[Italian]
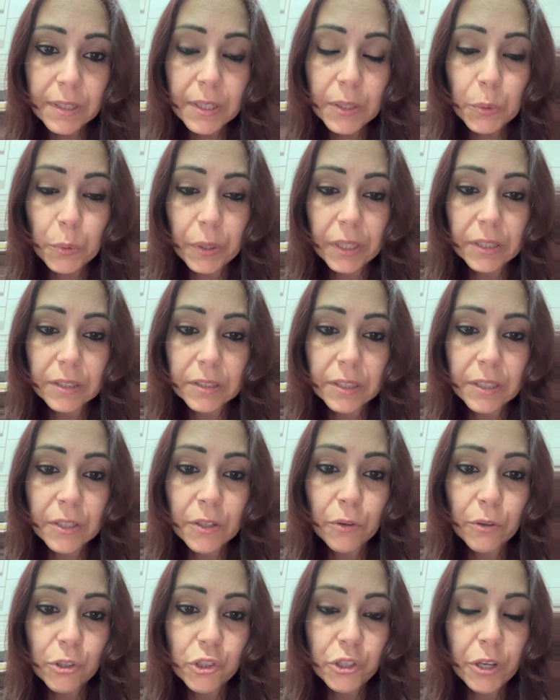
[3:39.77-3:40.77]
Quindi
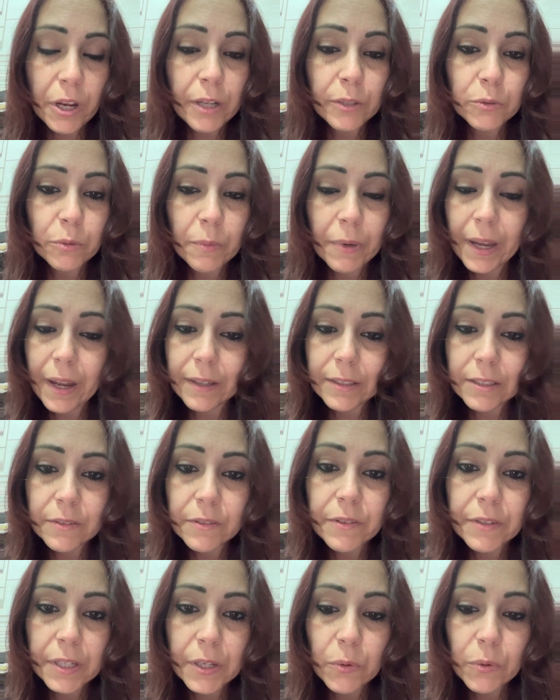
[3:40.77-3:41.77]
io ho scelto magari di
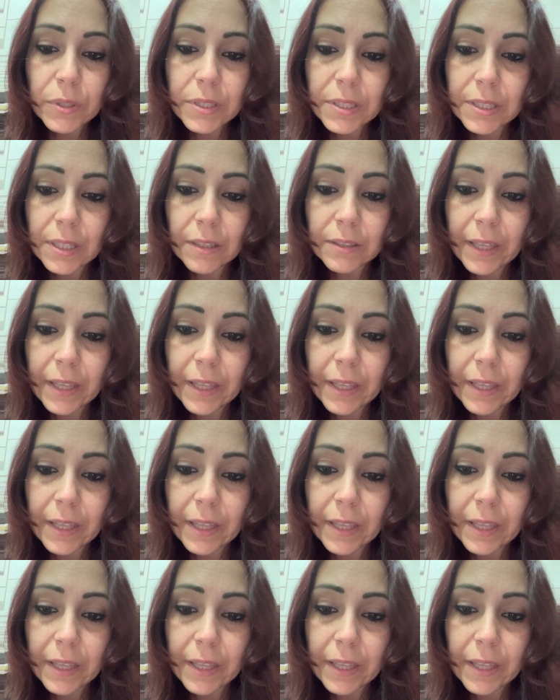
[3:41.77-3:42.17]
vivere in questa